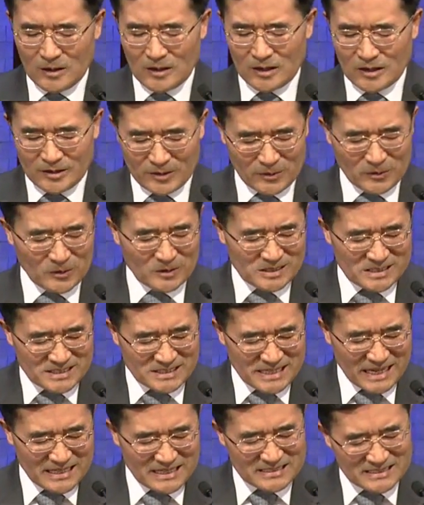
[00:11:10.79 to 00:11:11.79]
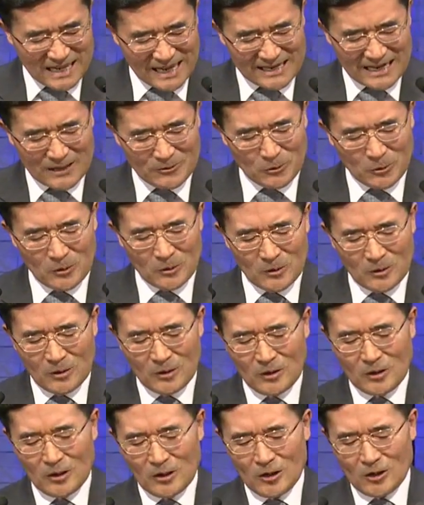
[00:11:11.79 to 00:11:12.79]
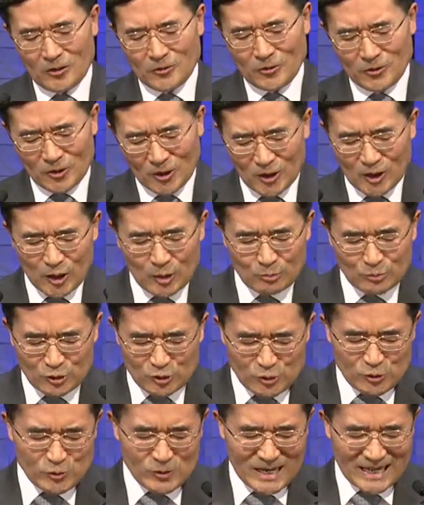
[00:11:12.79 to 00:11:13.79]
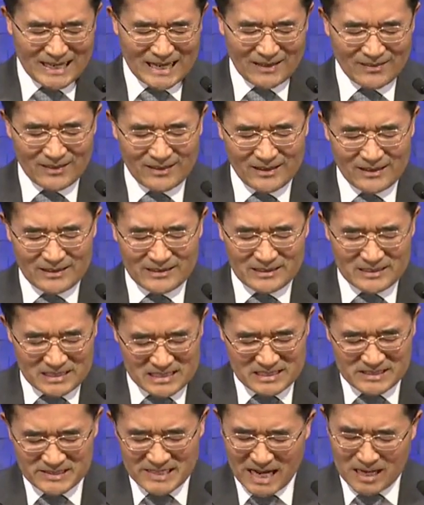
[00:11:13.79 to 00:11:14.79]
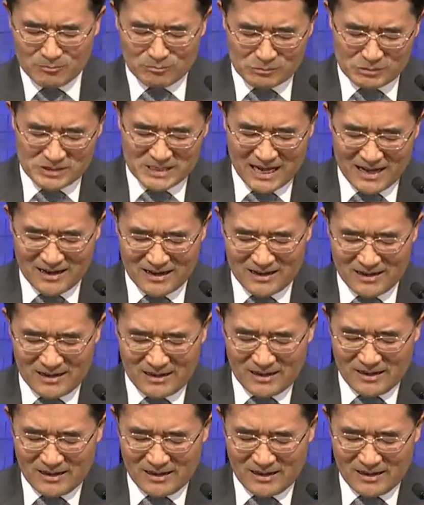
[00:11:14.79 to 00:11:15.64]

그리고 인생이 살아도 너무 유한한 인생 무상